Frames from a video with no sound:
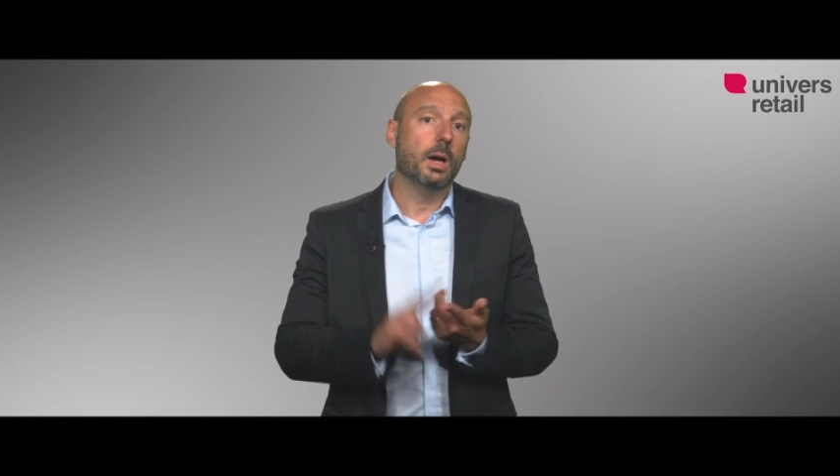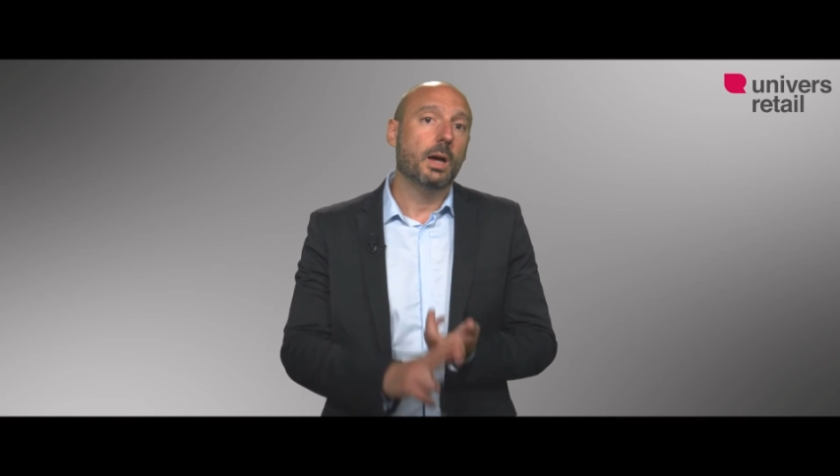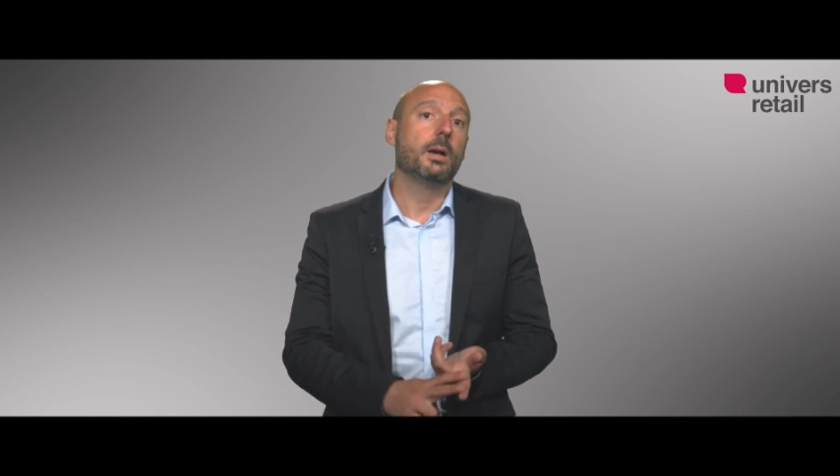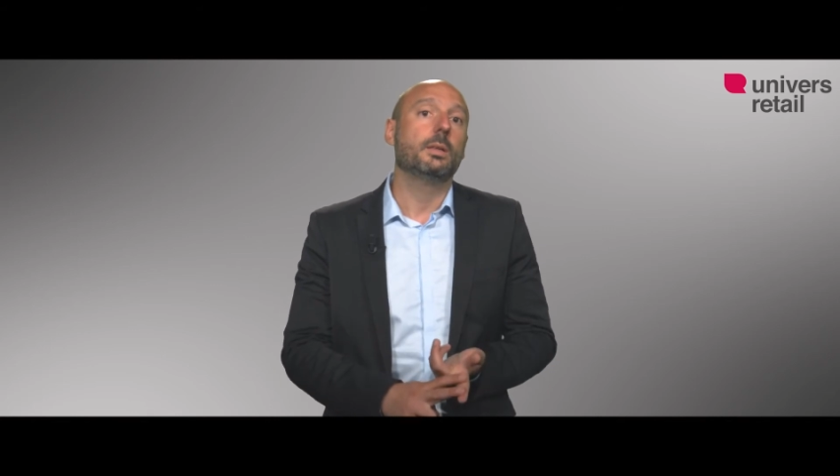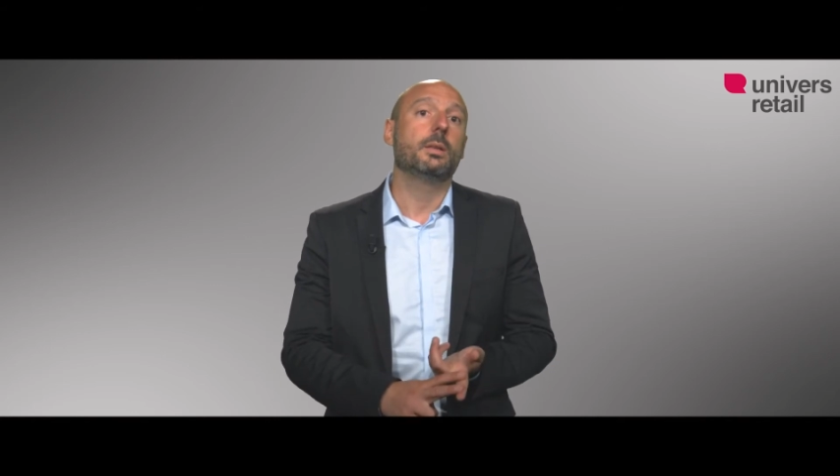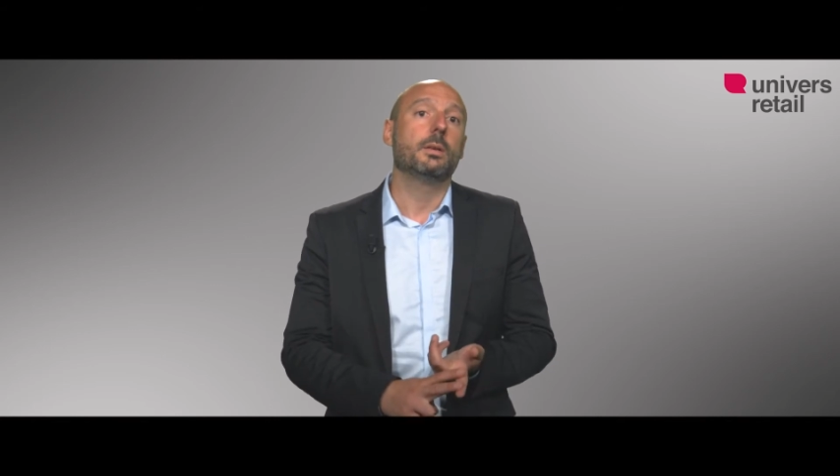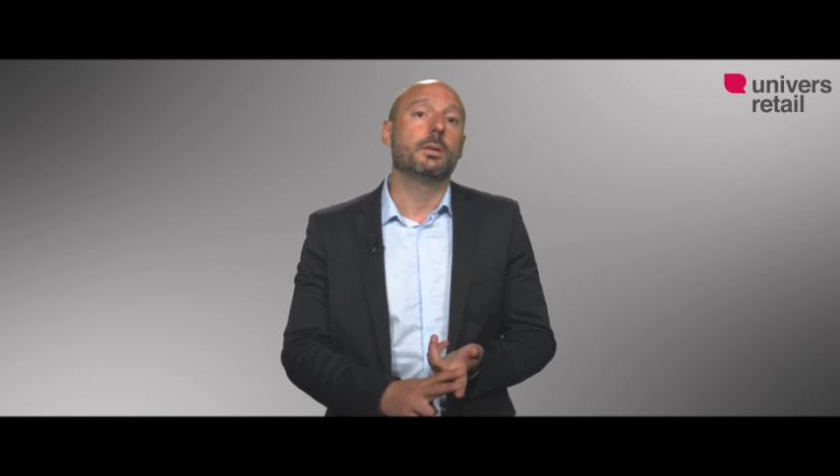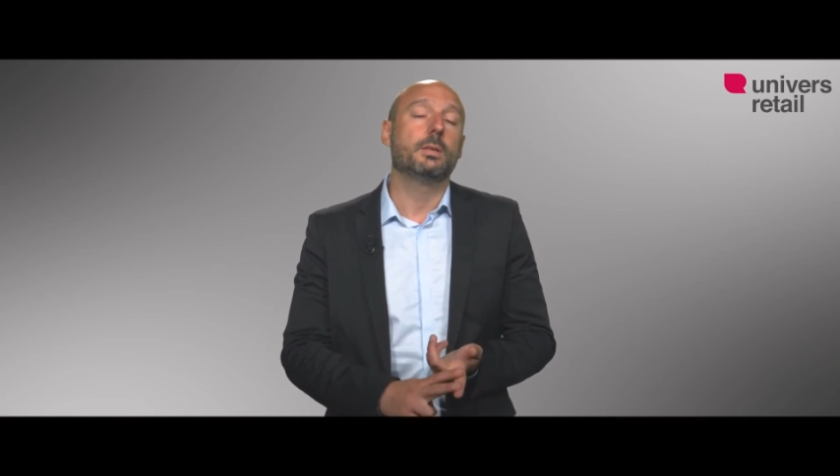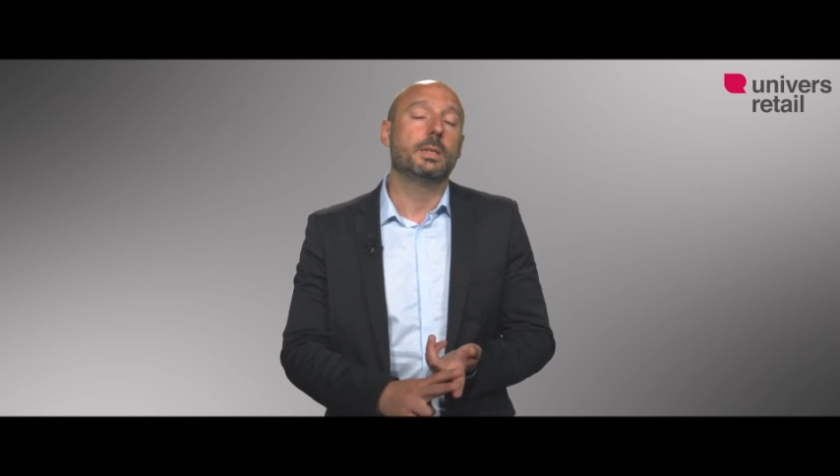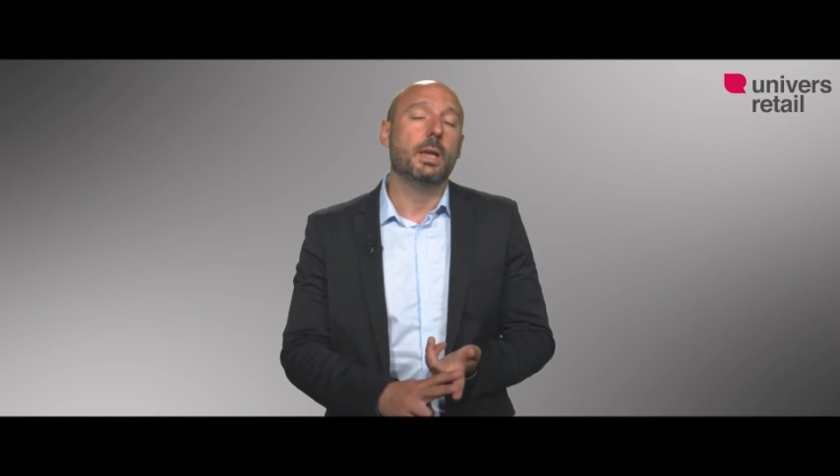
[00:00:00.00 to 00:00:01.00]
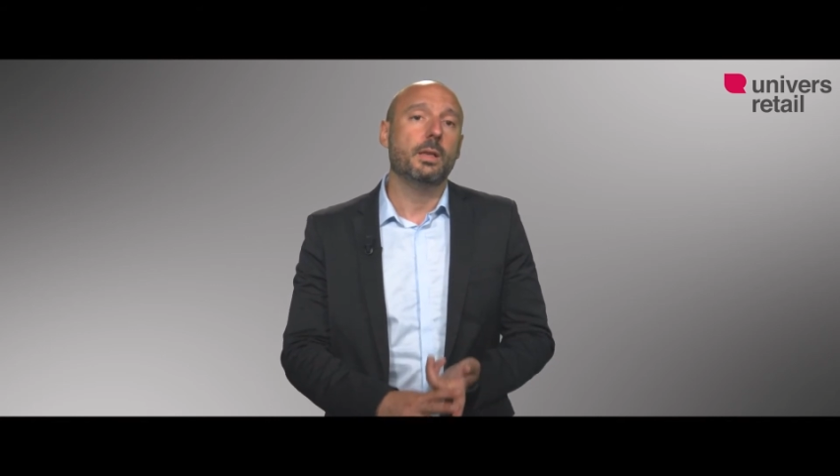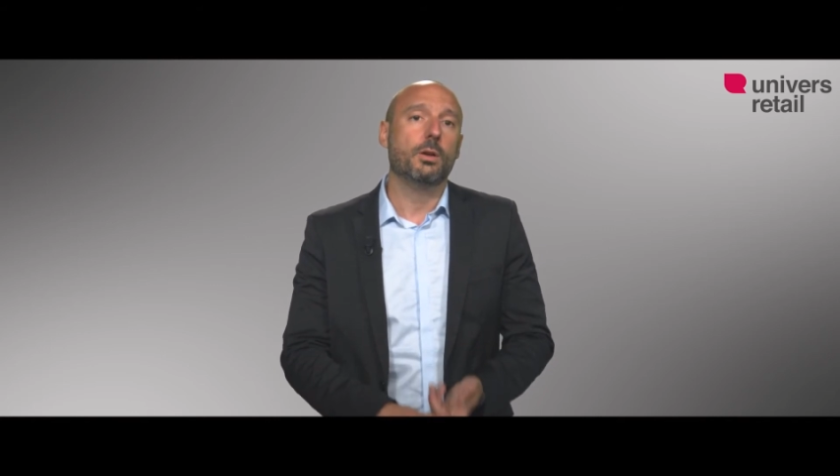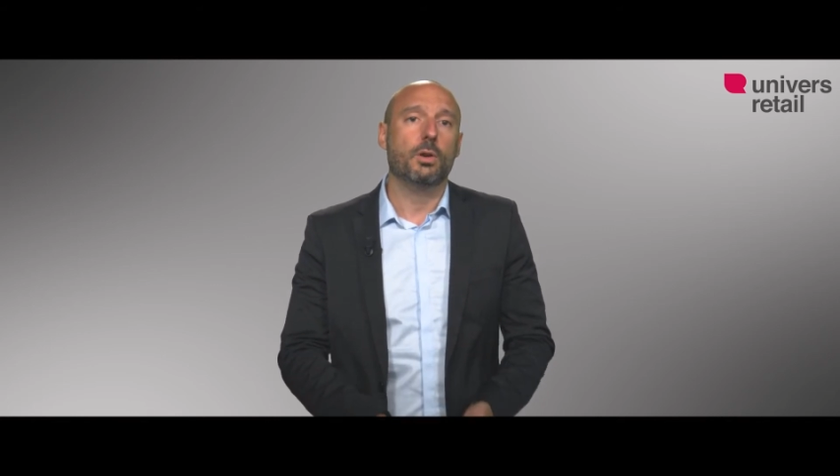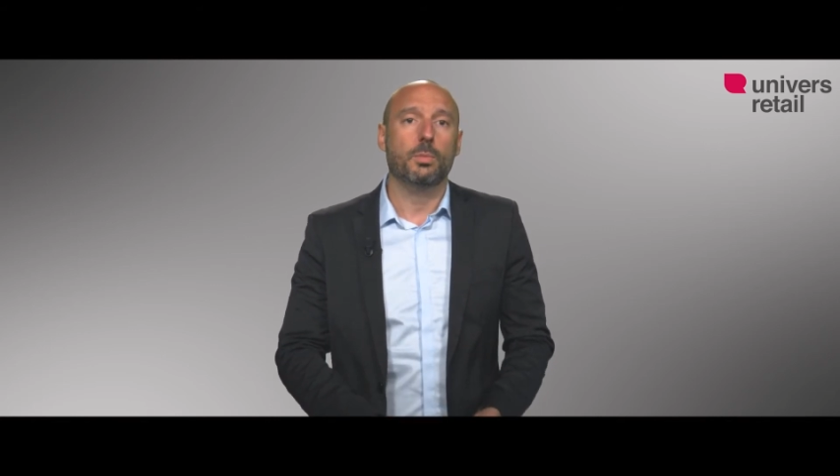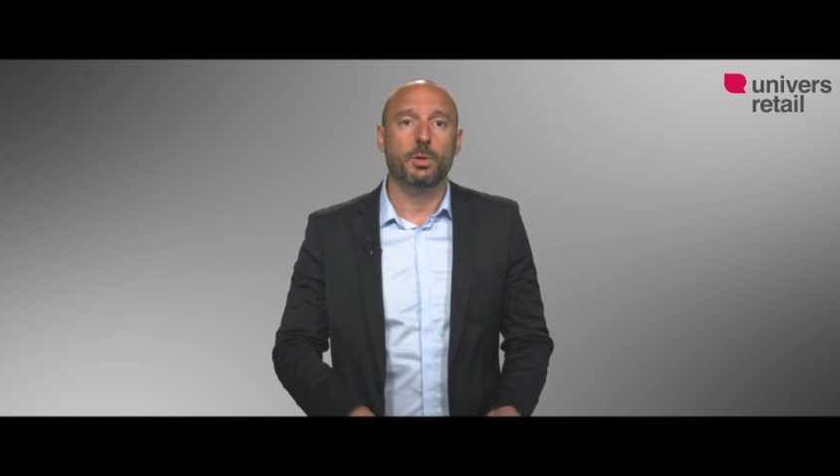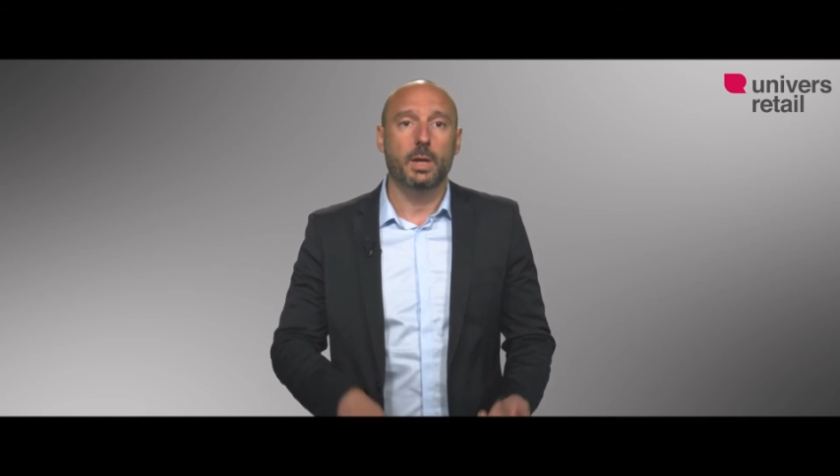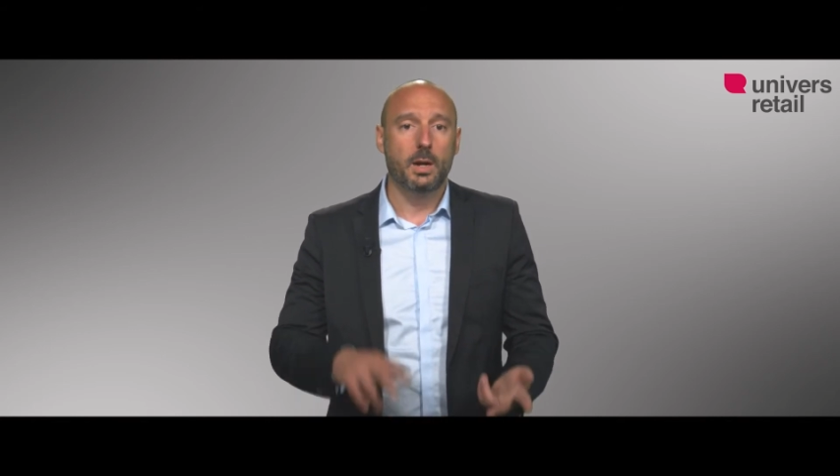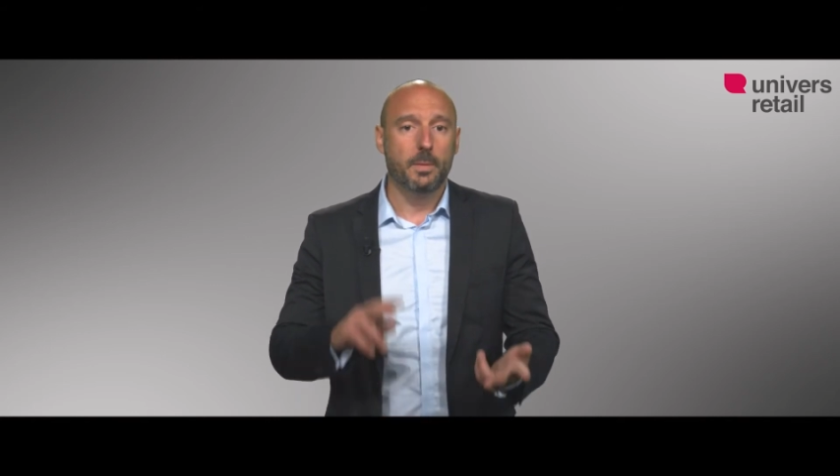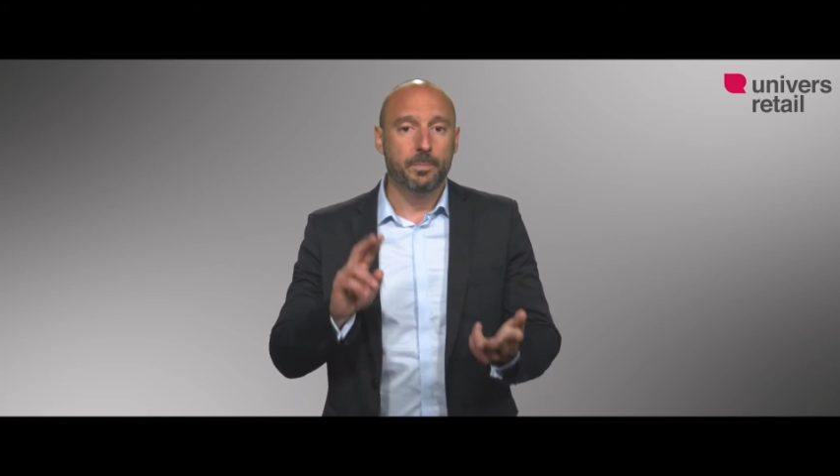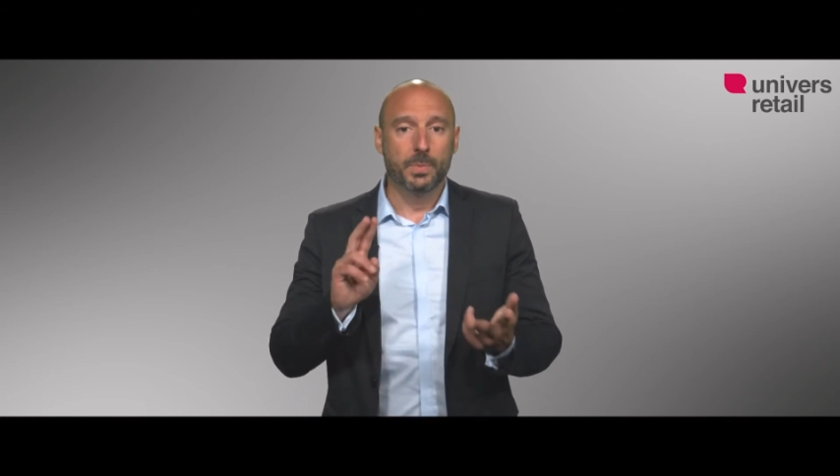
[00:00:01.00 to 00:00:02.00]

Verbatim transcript: un de, euh, designer encore modèle,